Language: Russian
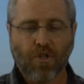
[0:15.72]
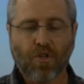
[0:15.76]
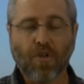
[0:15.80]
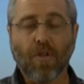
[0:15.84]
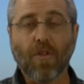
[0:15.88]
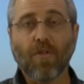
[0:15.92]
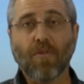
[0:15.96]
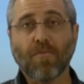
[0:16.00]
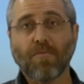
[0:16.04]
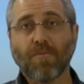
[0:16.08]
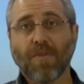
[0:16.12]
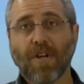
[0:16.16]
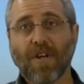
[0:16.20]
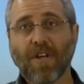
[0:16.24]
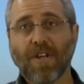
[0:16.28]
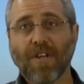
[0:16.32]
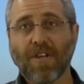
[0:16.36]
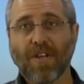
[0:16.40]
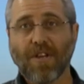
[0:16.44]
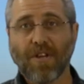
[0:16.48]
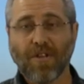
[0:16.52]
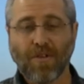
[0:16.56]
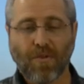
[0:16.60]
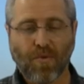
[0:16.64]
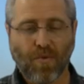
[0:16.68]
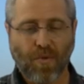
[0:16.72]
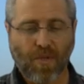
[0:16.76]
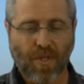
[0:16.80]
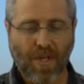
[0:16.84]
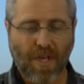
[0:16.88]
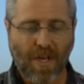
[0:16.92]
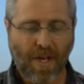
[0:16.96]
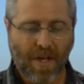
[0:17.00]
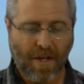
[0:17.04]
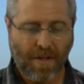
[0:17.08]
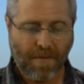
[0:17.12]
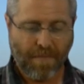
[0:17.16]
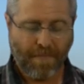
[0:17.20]
Шалом, дорогие
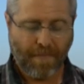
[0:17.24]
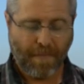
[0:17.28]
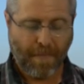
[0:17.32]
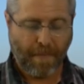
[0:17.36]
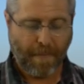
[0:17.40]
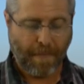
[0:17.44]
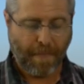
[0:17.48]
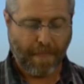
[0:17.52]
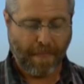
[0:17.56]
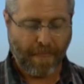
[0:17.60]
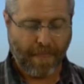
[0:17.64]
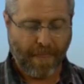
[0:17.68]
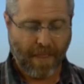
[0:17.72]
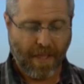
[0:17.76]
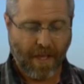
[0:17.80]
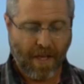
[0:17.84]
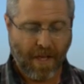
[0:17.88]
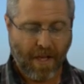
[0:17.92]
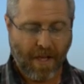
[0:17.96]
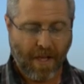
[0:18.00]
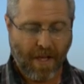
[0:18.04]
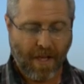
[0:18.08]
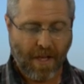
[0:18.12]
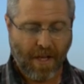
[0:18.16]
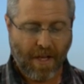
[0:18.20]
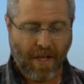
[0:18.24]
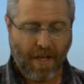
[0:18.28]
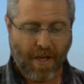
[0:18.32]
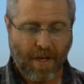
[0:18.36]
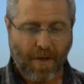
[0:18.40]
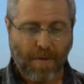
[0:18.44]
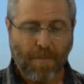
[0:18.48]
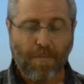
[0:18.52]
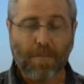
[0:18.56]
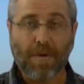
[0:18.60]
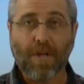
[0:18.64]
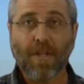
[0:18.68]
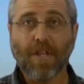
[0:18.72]
друзья!
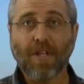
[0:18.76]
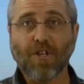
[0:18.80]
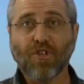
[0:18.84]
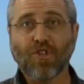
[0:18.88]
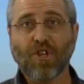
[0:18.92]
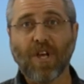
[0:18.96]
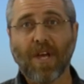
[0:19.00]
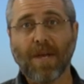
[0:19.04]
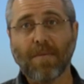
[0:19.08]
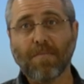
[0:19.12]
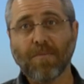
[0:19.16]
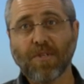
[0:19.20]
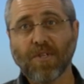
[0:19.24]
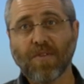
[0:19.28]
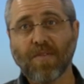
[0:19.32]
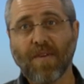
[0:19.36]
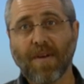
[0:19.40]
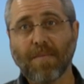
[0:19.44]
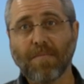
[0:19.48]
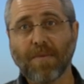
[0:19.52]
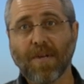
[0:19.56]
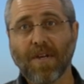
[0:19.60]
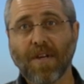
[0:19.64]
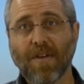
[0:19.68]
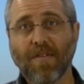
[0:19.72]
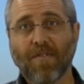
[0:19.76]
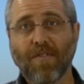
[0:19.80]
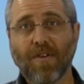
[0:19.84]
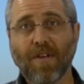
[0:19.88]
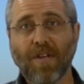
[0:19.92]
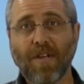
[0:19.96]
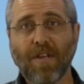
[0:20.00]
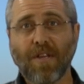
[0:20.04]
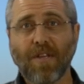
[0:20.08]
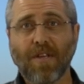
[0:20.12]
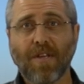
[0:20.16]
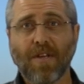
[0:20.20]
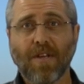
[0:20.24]
Продолжаем с вами
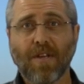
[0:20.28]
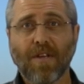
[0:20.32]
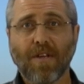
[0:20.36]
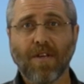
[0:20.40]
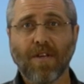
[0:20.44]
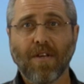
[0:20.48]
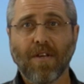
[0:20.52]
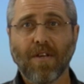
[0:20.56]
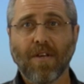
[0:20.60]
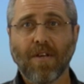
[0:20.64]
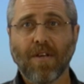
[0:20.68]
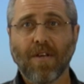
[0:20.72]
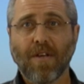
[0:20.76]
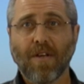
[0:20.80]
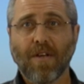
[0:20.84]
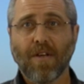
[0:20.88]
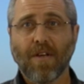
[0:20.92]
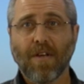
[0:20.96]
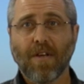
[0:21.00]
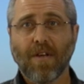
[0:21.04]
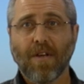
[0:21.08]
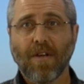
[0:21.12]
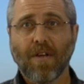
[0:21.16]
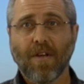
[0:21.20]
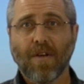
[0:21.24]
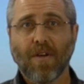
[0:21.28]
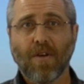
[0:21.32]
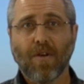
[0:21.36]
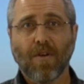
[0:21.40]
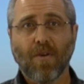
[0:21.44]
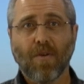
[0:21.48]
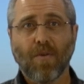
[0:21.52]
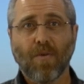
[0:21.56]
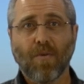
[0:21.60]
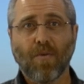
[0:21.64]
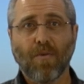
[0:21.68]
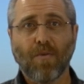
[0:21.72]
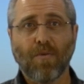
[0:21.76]
говорить
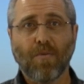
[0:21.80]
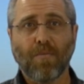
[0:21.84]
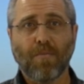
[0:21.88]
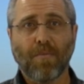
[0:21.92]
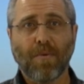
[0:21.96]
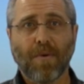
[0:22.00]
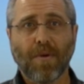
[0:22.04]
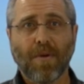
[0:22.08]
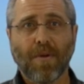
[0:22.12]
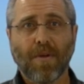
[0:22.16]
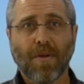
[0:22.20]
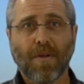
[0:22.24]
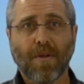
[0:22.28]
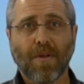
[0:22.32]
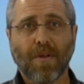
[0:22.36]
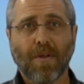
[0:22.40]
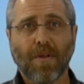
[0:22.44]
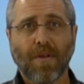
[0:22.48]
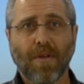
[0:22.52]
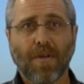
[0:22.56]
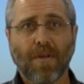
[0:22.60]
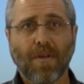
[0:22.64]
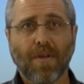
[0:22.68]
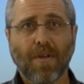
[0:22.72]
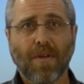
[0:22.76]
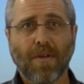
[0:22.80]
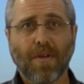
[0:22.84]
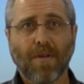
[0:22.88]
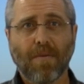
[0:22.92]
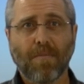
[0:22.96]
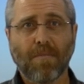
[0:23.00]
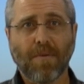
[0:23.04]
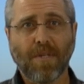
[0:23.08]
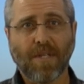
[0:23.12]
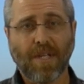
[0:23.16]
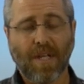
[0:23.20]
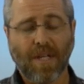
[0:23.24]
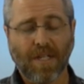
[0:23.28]
об
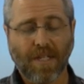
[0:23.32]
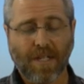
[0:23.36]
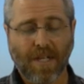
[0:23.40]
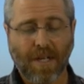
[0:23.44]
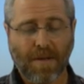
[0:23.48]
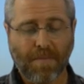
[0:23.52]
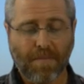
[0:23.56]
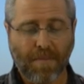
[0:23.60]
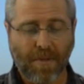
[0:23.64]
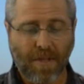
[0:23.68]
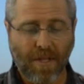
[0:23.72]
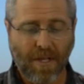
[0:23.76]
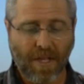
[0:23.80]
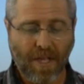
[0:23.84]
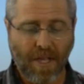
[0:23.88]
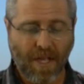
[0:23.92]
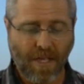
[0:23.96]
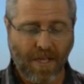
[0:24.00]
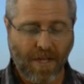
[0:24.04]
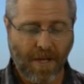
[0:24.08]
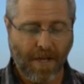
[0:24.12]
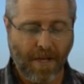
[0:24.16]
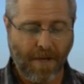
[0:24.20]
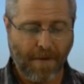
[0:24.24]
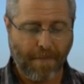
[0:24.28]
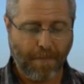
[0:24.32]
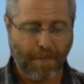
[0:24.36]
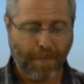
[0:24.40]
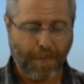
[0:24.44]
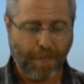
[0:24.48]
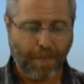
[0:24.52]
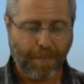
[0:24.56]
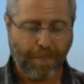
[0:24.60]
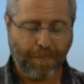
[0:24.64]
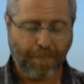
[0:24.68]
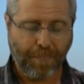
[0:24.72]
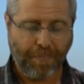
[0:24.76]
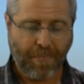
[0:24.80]
мессианской апологетике.
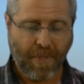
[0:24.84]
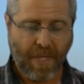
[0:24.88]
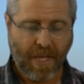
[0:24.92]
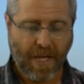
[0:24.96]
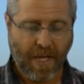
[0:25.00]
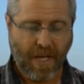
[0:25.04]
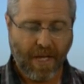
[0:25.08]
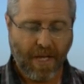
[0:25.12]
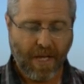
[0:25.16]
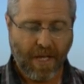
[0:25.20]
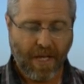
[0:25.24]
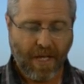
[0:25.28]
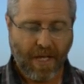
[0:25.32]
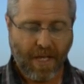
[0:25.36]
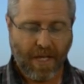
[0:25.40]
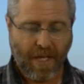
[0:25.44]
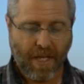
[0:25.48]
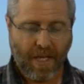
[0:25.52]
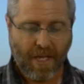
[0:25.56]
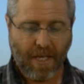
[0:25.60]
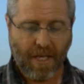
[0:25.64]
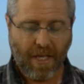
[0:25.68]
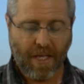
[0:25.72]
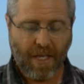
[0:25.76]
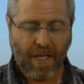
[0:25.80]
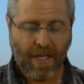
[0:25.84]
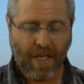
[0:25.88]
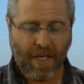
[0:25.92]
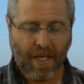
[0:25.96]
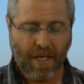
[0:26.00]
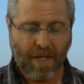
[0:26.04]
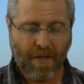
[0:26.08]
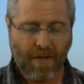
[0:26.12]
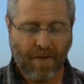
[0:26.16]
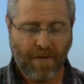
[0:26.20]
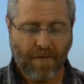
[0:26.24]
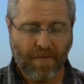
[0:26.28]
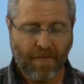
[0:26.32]

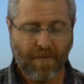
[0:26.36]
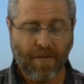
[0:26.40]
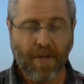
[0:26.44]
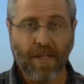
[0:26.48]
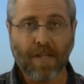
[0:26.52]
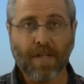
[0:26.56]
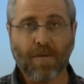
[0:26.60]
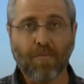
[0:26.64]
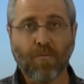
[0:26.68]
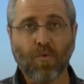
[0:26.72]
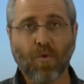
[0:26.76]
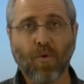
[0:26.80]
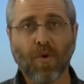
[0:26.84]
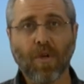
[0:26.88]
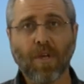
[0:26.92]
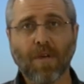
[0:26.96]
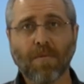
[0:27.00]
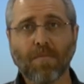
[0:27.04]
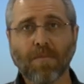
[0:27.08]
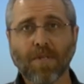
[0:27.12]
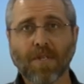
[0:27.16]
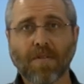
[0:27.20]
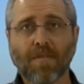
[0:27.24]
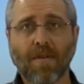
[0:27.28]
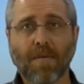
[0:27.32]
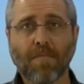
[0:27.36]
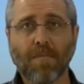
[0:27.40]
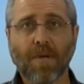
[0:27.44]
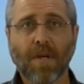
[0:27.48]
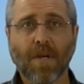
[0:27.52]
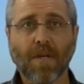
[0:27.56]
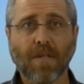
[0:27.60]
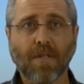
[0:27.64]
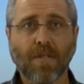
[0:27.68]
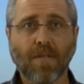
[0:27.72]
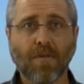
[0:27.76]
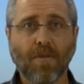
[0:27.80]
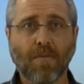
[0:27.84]
И в этом уроке мы с вами
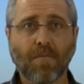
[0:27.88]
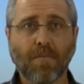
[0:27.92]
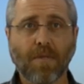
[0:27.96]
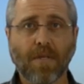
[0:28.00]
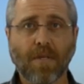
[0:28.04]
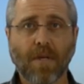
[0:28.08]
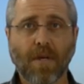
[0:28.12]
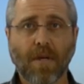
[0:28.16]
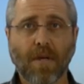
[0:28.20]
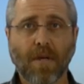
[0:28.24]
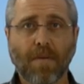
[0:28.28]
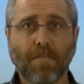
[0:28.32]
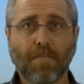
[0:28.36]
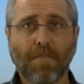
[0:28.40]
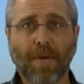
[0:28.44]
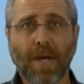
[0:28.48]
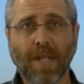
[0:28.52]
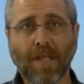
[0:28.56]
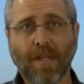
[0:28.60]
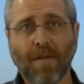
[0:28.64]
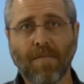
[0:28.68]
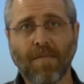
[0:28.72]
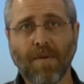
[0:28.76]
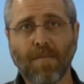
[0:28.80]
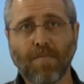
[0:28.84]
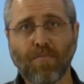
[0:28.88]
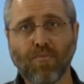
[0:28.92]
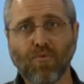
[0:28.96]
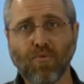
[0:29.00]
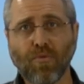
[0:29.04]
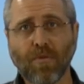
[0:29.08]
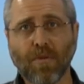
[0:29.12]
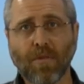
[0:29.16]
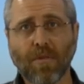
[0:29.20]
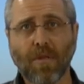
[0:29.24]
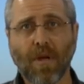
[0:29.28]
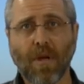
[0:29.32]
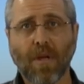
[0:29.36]
коснемся пятого
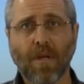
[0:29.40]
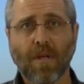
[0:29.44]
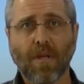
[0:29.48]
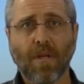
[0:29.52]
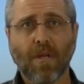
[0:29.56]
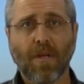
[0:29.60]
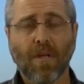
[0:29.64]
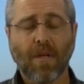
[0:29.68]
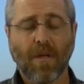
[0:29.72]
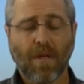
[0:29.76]
пункта